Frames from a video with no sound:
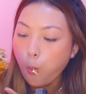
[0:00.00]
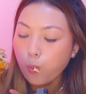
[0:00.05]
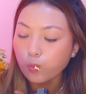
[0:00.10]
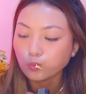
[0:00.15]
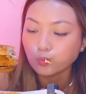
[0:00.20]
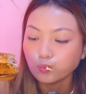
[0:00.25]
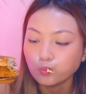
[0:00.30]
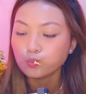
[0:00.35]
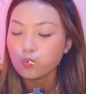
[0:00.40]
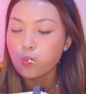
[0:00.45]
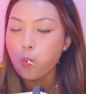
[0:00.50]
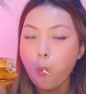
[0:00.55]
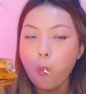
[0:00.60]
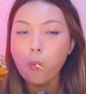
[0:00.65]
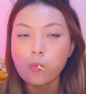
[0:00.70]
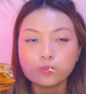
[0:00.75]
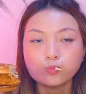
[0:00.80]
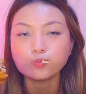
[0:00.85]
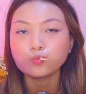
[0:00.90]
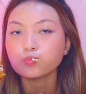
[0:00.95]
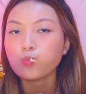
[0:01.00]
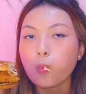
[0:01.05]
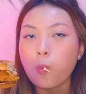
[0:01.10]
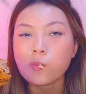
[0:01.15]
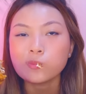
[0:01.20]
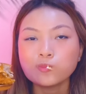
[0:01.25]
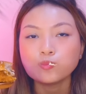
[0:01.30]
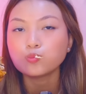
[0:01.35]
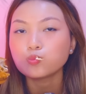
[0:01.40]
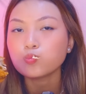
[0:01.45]

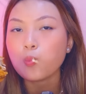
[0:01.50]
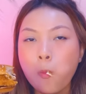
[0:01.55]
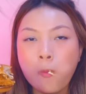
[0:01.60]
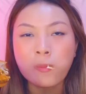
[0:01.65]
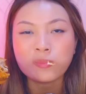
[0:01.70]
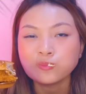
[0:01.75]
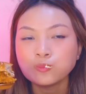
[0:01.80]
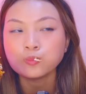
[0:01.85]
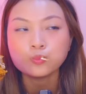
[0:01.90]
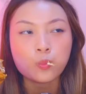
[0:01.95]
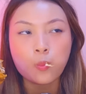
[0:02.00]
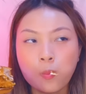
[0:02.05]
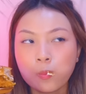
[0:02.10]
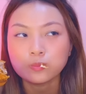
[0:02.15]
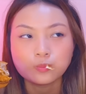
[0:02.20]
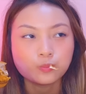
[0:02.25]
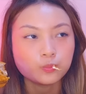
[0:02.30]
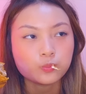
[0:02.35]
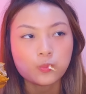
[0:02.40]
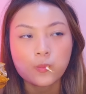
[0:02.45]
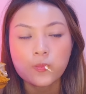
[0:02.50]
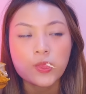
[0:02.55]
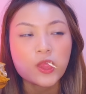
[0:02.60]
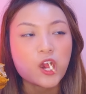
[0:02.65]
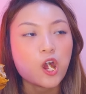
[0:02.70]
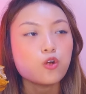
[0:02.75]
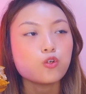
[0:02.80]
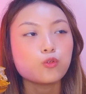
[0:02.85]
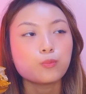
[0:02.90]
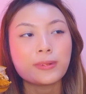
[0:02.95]
Hmm.
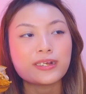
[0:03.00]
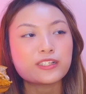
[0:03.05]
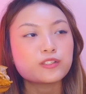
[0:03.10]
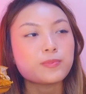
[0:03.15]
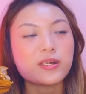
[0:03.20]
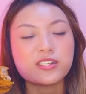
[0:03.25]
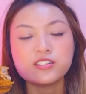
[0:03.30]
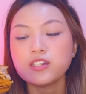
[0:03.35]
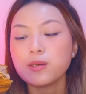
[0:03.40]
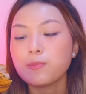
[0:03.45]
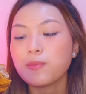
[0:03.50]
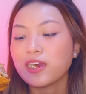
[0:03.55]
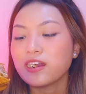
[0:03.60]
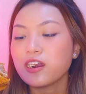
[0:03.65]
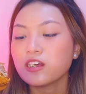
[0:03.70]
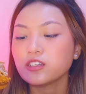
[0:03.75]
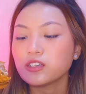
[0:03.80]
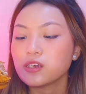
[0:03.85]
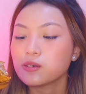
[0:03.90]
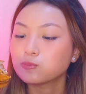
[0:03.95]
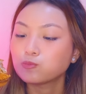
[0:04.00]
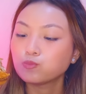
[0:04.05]
Uh, spicy emang enak sih.